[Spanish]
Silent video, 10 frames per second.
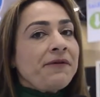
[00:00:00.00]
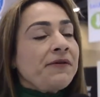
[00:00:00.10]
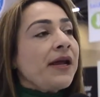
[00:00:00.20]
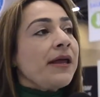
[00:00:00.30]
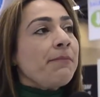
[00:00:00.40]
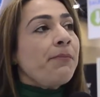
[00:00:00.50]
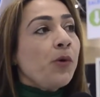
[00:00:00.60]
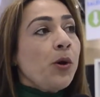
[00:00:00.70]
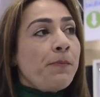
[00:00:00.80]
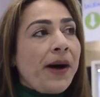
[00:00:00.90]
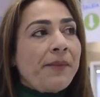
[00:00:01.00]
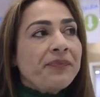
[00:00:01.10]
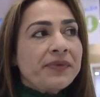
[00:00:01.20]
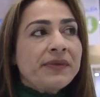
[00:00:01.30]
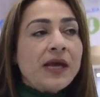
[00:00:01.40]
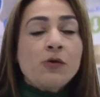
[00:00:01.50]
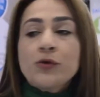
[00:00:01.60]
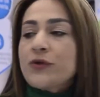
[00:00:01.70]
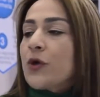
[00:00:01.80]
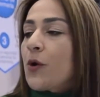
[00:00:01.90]
fibra de pulpa de
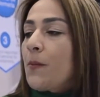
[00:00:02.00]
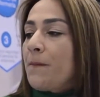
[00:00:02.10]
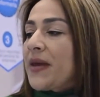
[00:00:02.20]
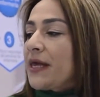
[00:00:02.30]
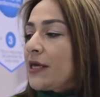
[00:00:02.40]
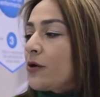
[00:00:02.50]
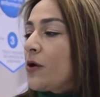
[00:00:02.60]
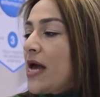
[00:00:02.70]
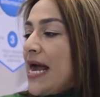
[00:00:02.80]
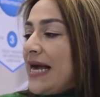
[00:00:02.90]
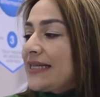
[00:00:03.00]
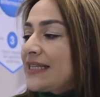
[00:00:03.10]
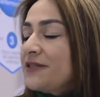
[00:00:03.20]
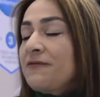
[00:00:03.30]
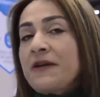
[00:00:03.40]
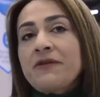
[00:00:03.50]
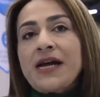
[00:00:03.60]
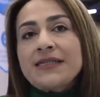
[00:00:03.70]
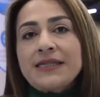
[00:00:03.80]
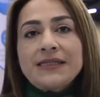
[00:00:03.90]
uso médico. Estas
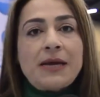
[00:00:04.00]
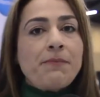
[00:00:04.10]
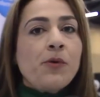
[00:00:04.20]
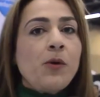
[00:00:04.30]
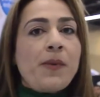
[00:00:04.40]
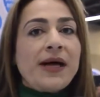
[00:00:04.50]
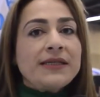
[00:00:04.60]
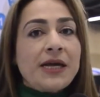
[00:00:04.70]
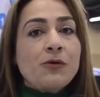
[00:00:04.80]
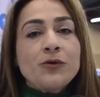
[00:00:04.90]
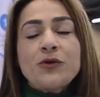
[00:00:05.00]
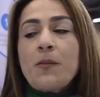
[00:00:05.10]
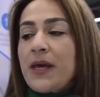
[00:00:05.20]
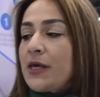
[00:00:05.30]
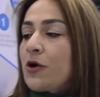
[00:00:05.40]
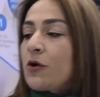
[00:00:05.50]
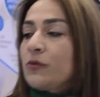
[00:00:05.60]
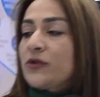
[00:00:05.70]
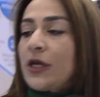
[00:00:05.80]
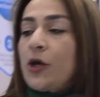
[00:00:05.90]
fibras de pulpa de uso médico, como
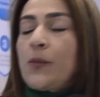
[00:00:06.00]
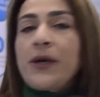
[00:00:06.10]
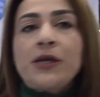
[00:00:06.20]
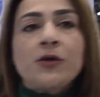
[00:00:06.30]
ustedes lo pueden